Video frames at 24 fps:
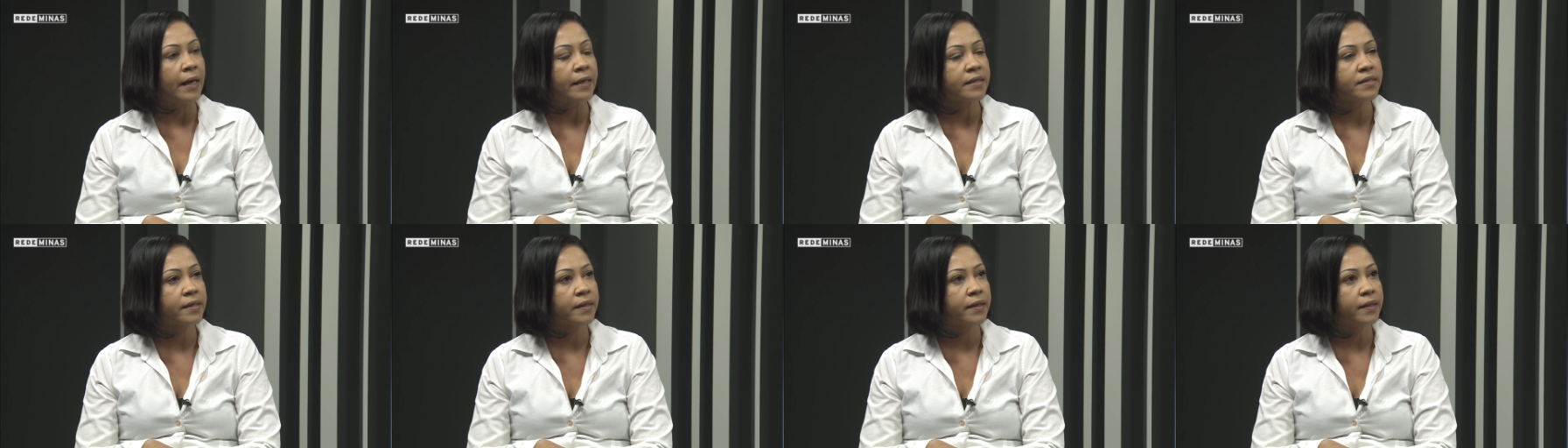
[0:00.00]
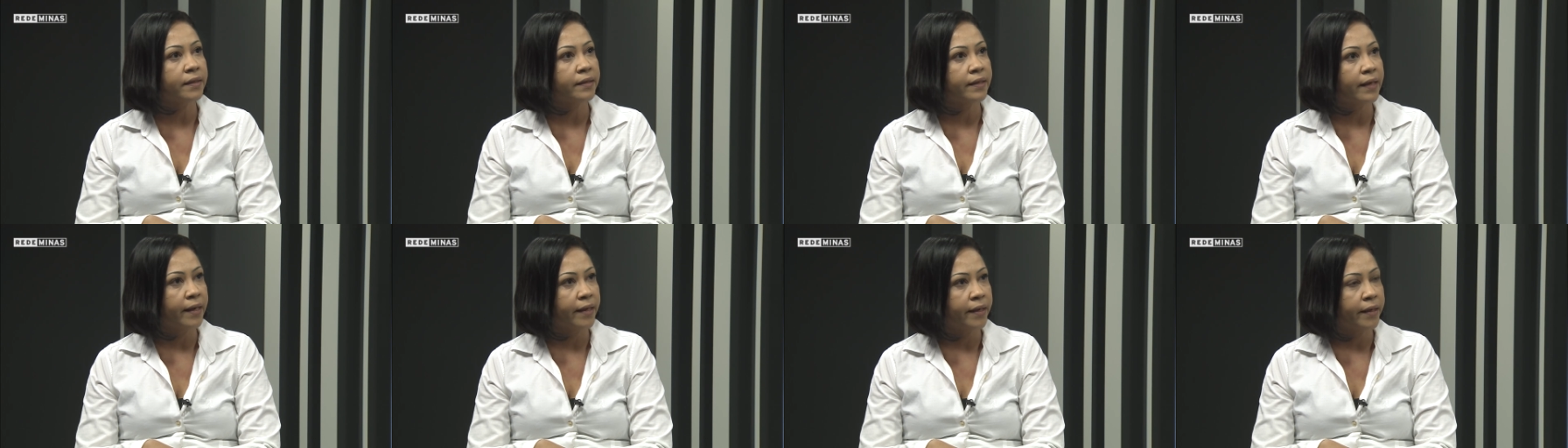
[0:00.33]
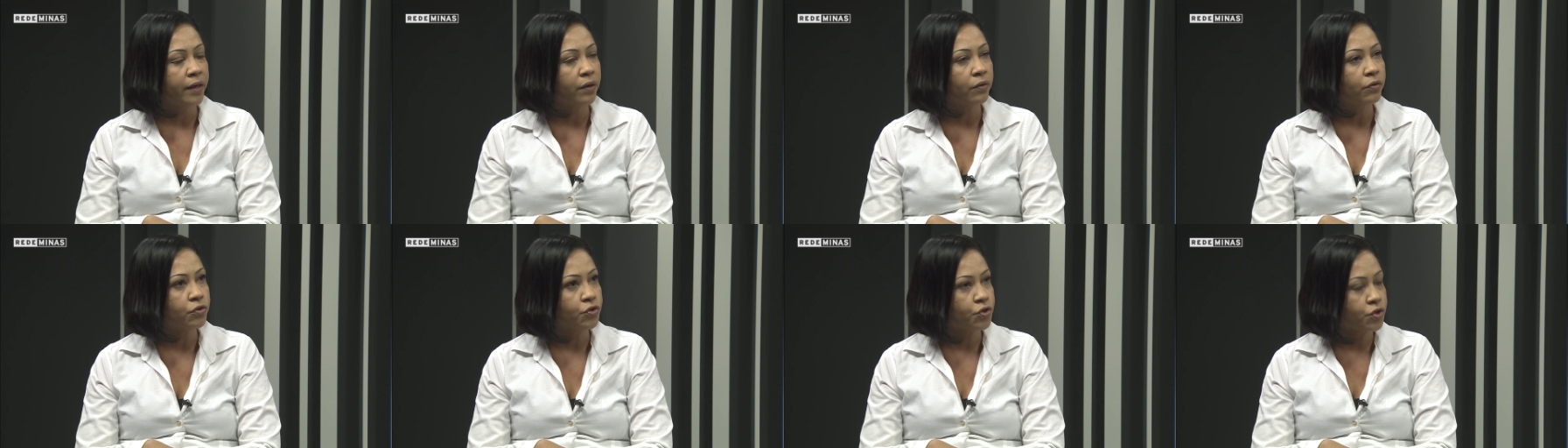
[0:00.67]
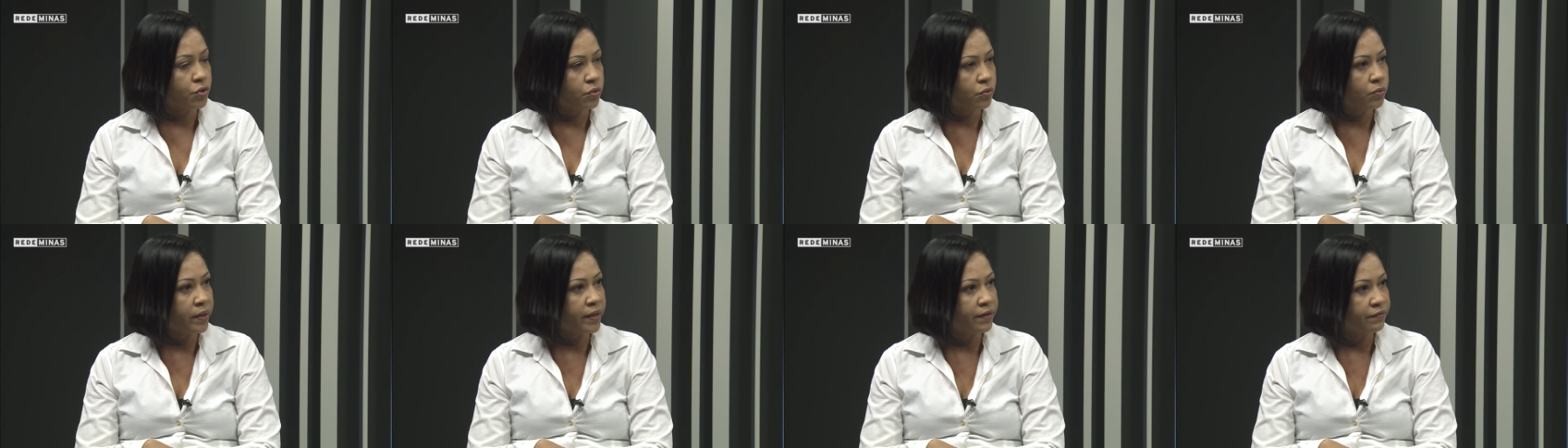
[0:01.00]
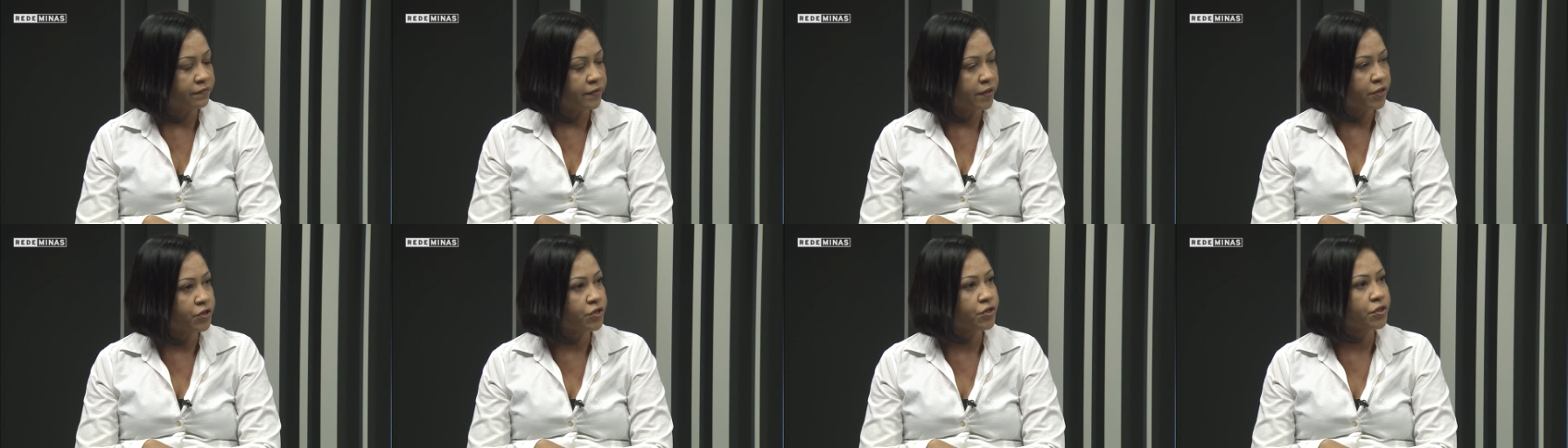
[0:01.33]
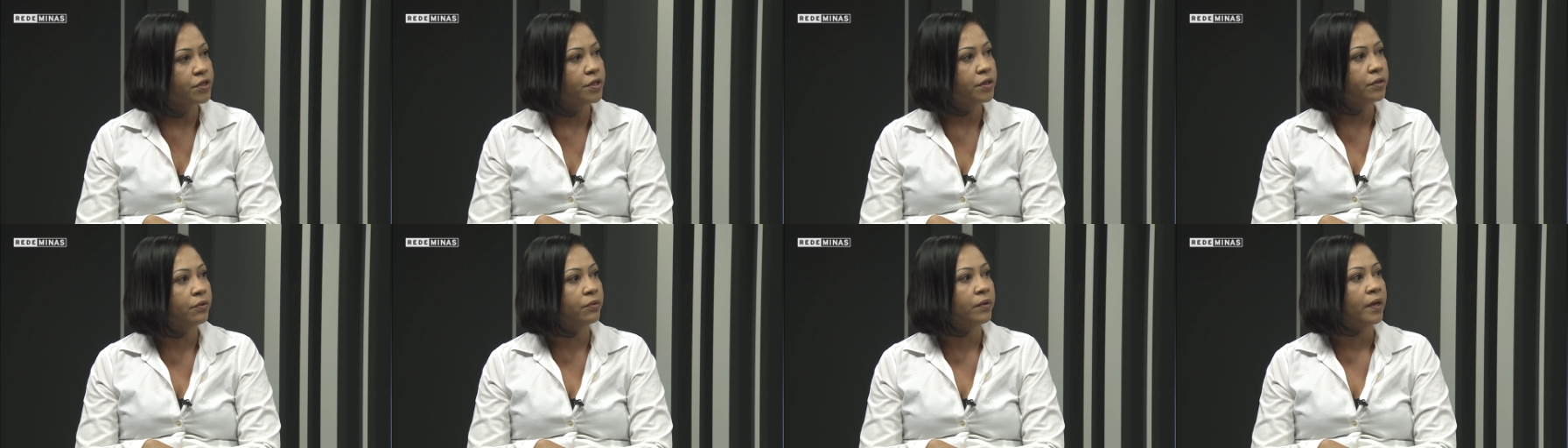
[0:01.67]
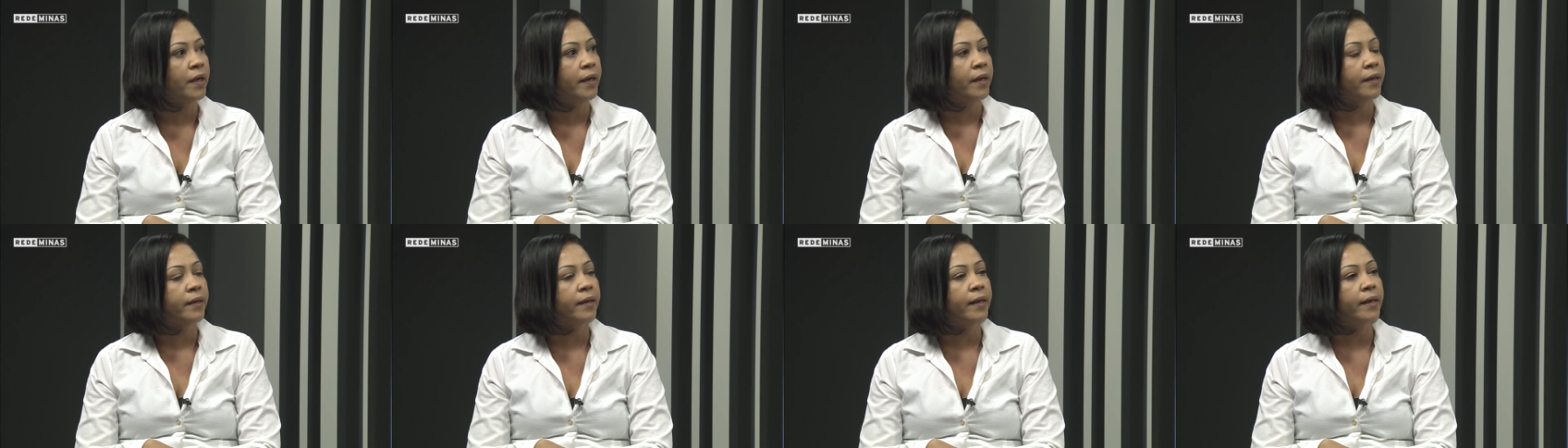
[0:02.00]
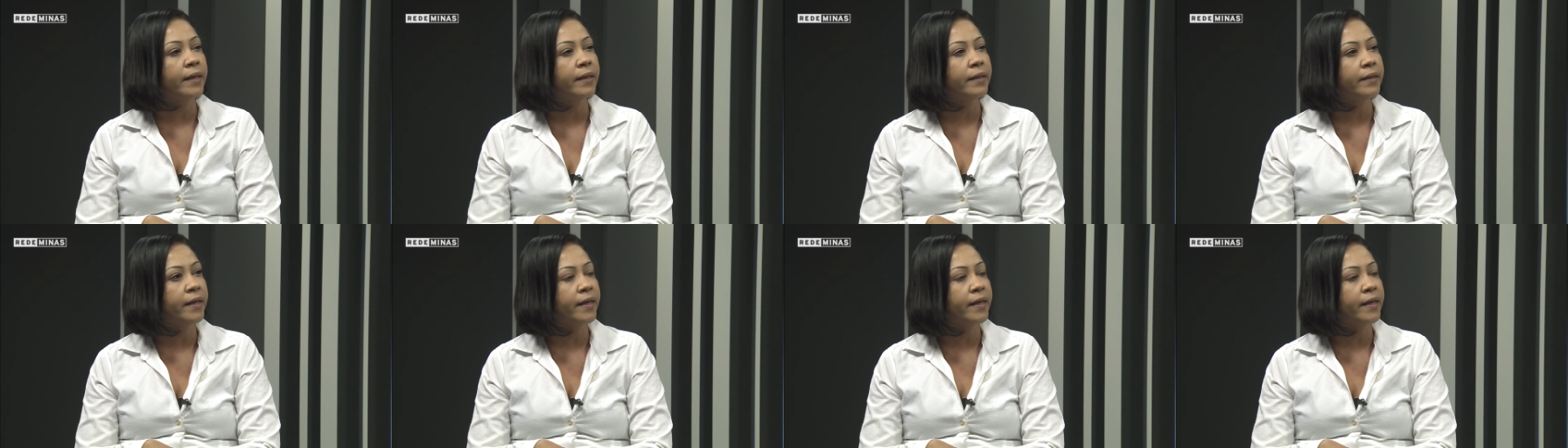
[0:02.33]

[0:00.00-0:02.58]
a secretaria continua investindo né,